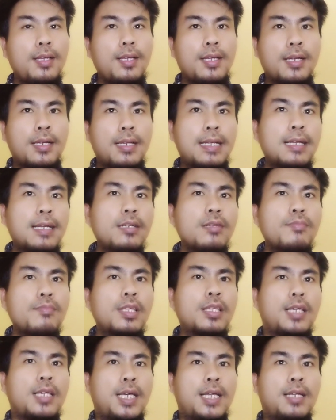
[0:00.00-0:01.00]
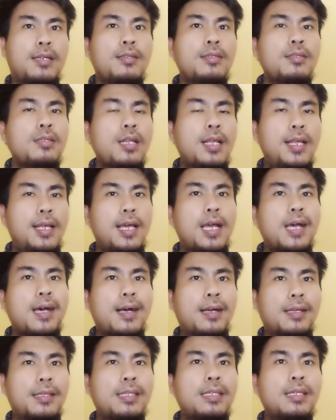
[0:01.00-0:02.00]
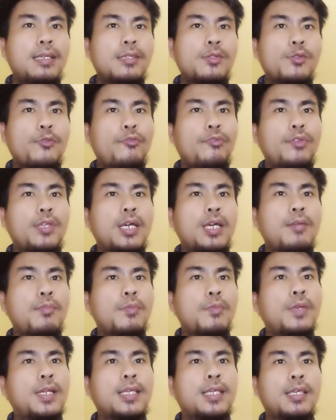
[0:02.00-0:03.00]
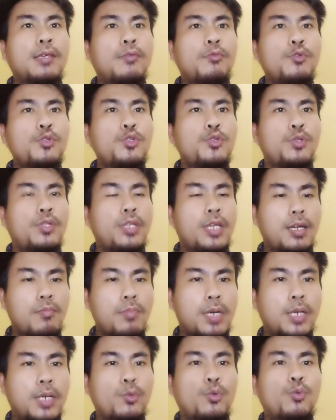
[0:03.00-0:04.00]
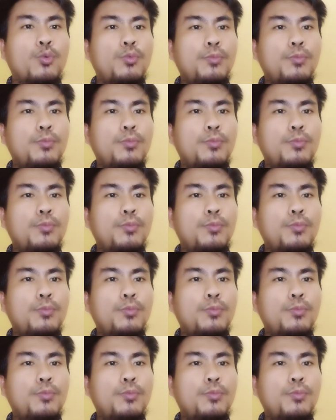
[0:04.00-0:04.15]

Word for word: Dengan demikian, Hagia Sophia memiliki wujud yang baru.